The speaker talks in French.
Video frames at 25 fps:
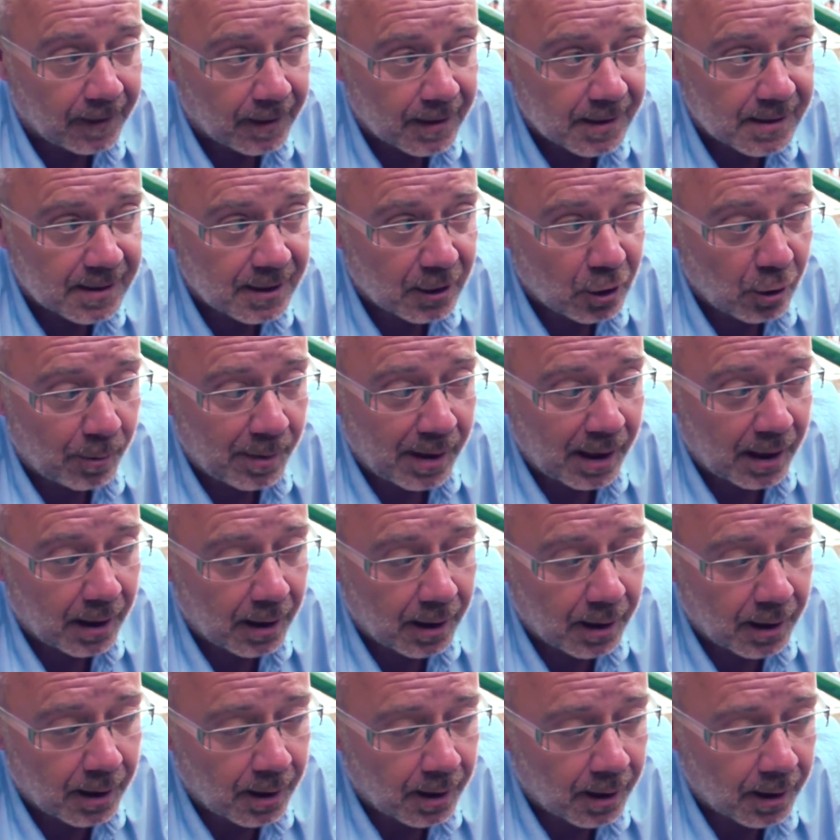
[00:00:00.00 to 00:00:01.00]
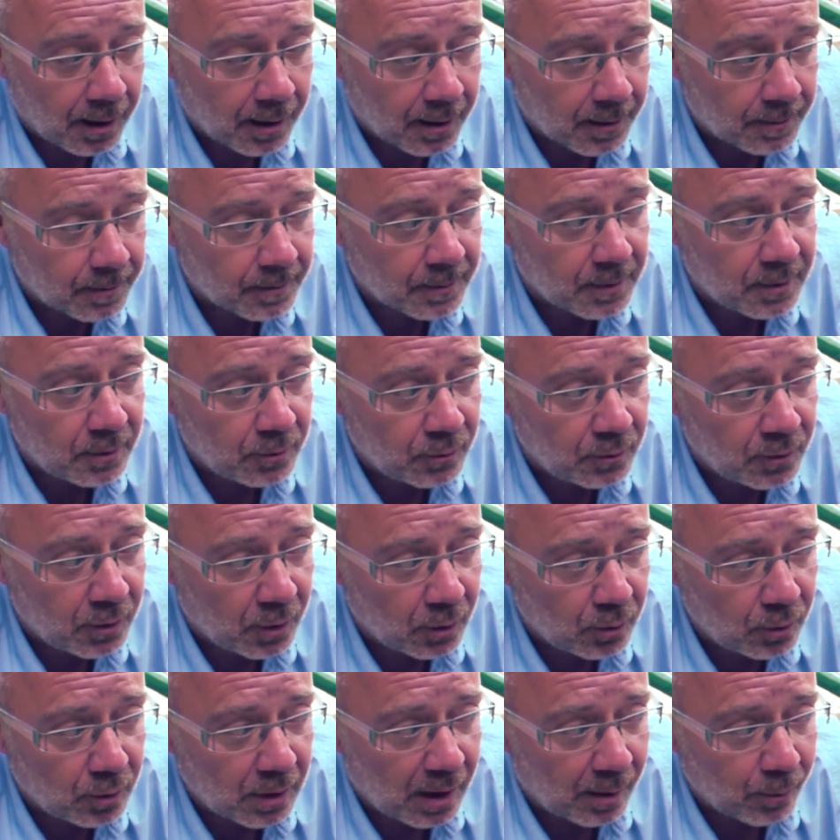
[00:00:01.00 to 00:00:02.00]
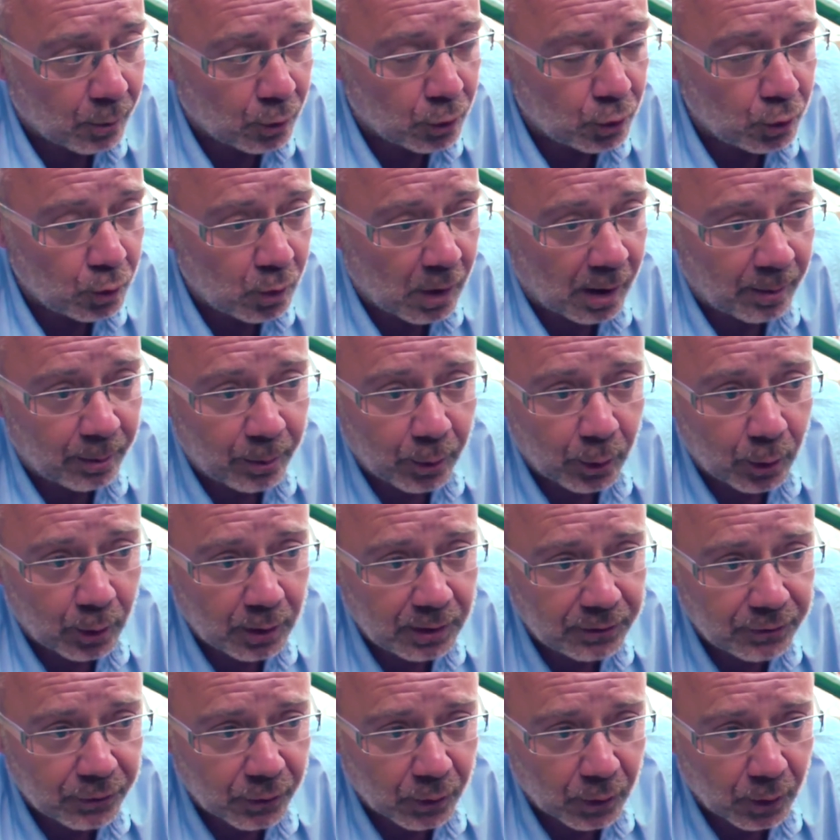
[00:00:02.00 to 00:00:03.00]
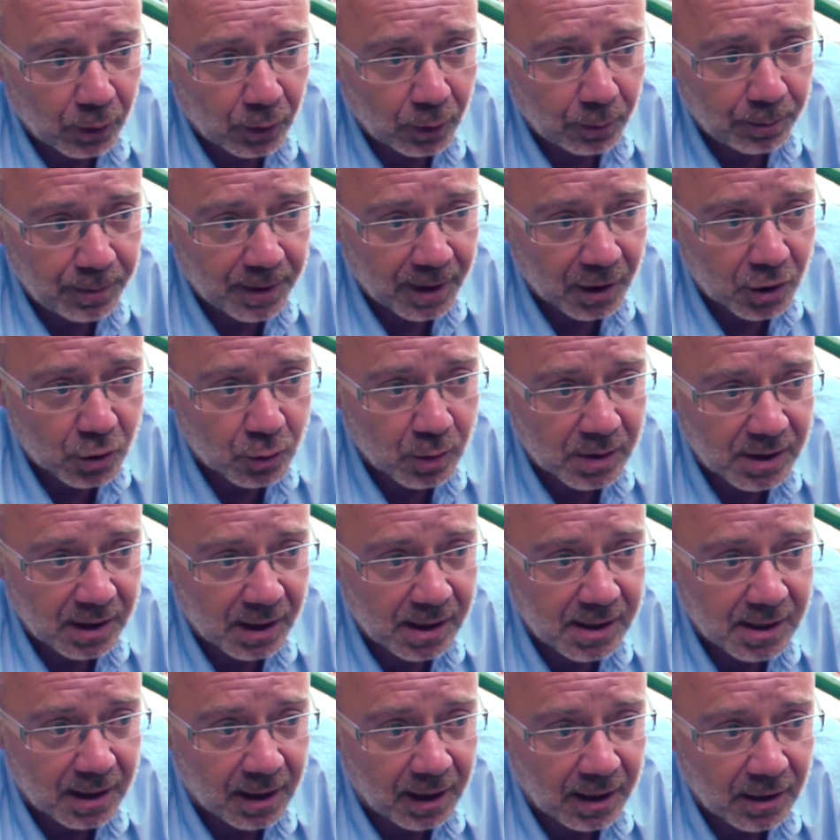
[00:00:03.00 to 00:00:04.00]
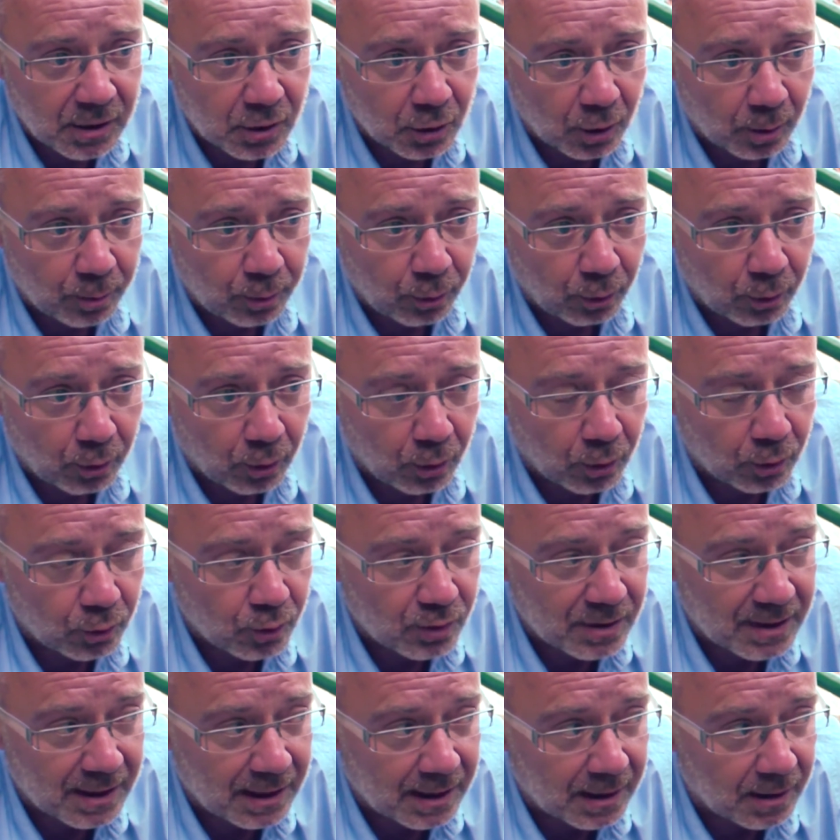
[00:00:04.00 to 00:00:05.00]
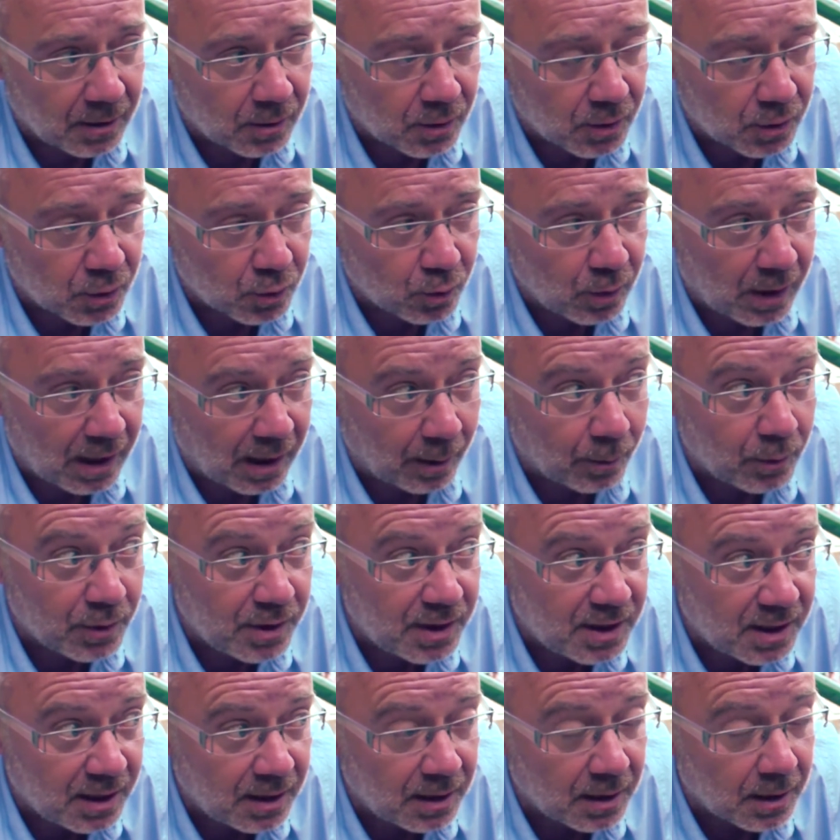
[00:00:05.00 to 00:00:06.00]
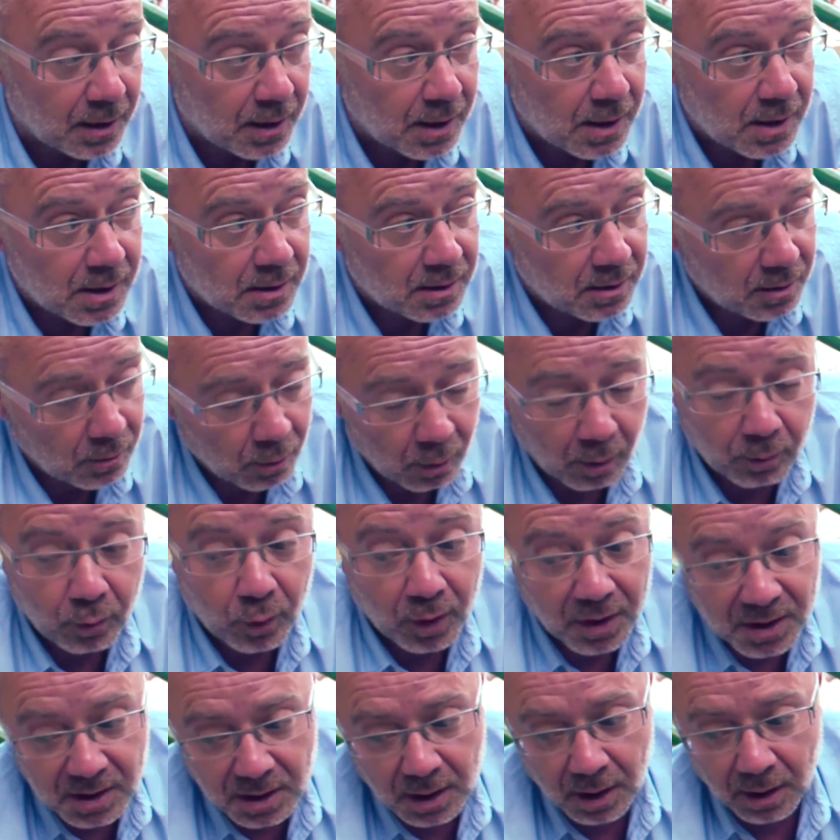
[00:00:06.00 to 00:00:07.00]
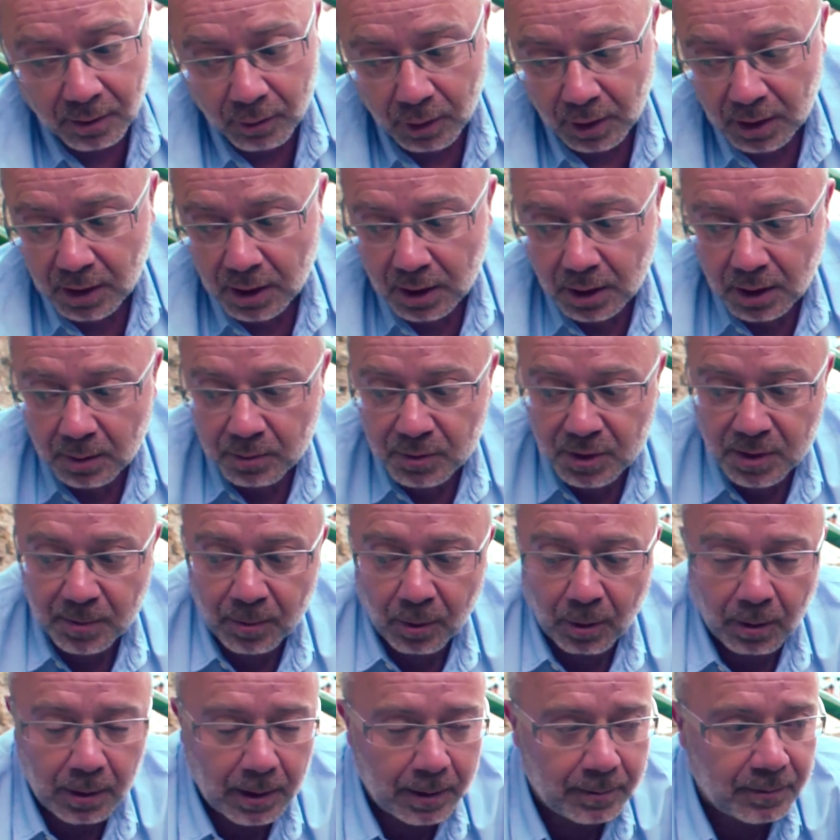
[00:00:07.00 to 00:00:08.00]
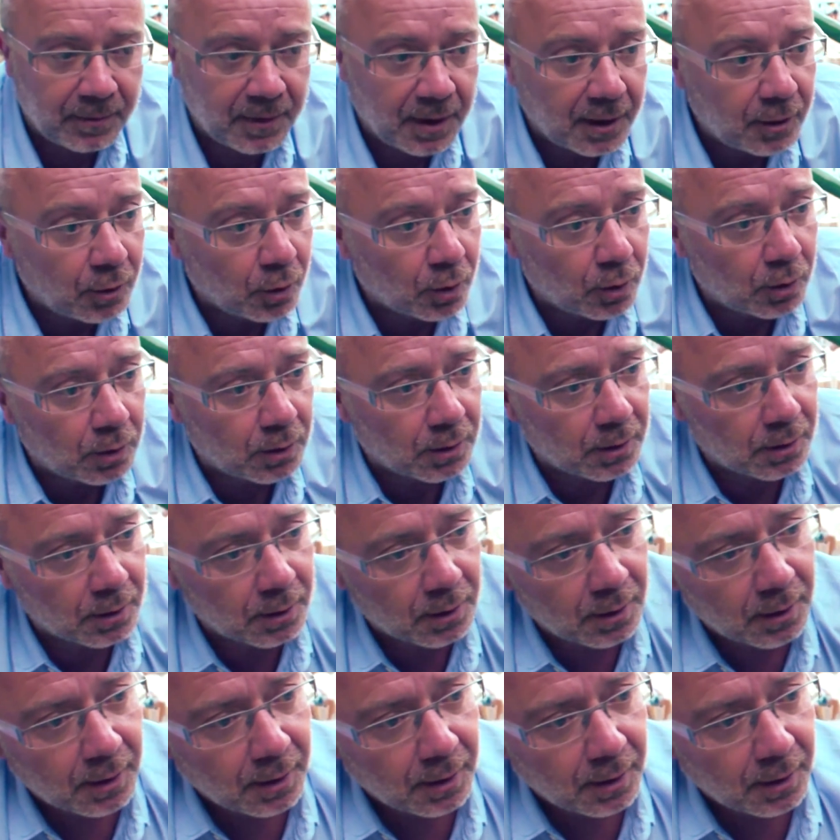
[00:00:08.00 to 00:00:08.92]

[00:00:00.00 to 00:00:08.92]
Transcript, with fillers: c'est comme un, menu un peu. Il faut euh, bien choisir les ingrédients pour que tout ça euh, soit harmonisé. Sinon, vous risquez d'avoir des, petits problèmes d'ego, euh,